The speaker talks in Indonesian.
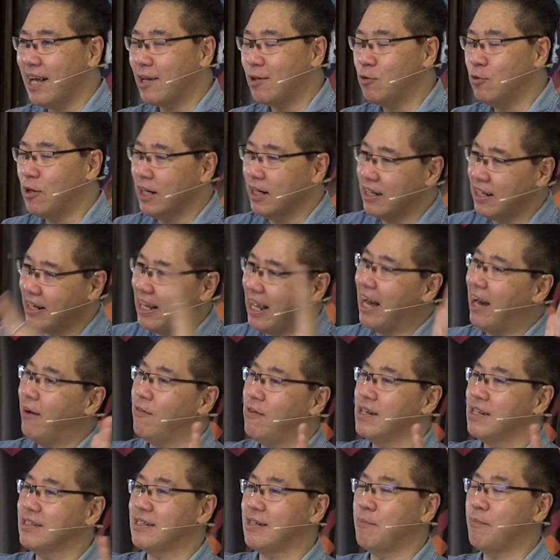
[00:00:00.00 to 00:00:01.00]
lakukan dari
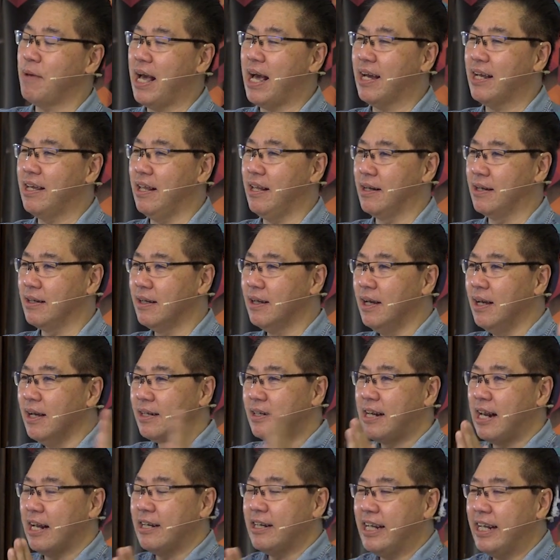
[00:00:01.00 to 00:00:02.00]
awal sampai akhir
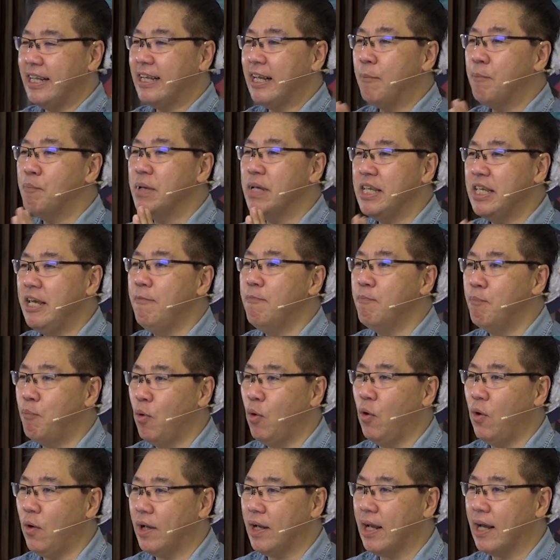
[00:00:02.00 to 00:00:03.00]
dan kita
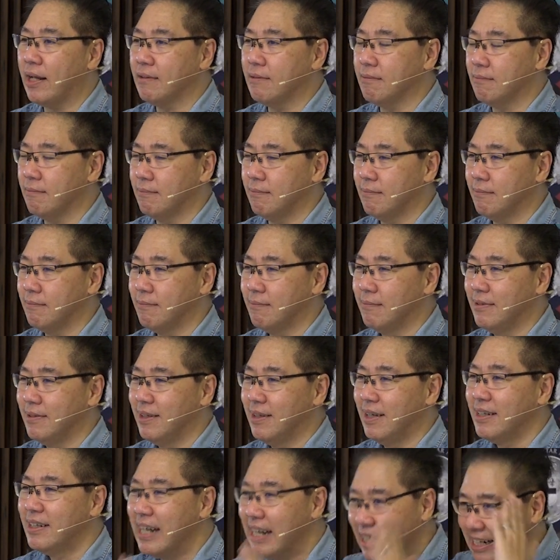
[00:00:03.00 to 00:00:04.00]
menyimpulkan
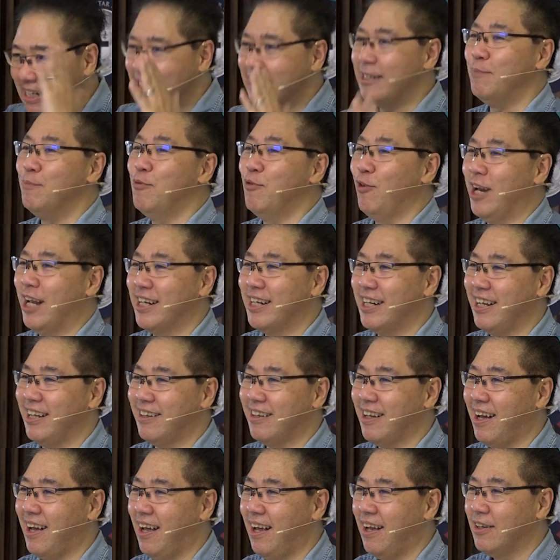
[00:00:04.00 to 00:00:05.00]
dan kesimpulan
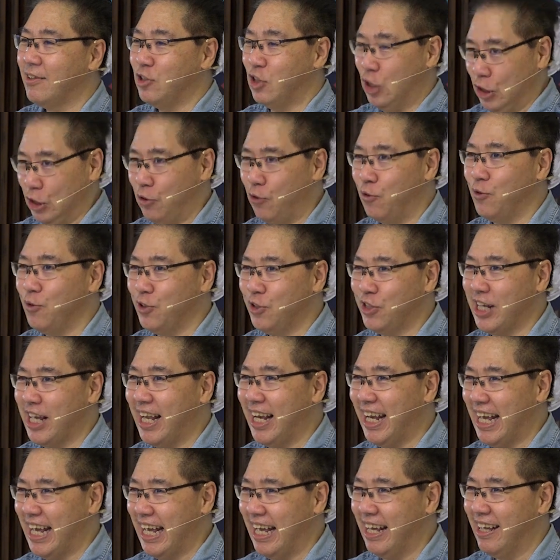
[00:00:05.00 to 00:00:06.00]
kita cenderung
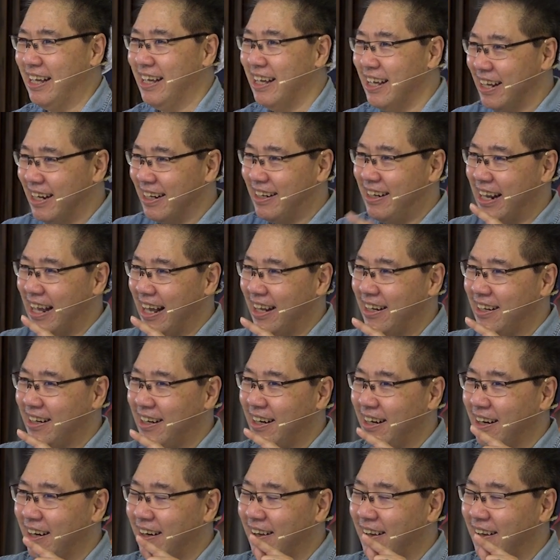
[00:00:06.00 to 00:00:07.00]
salah dan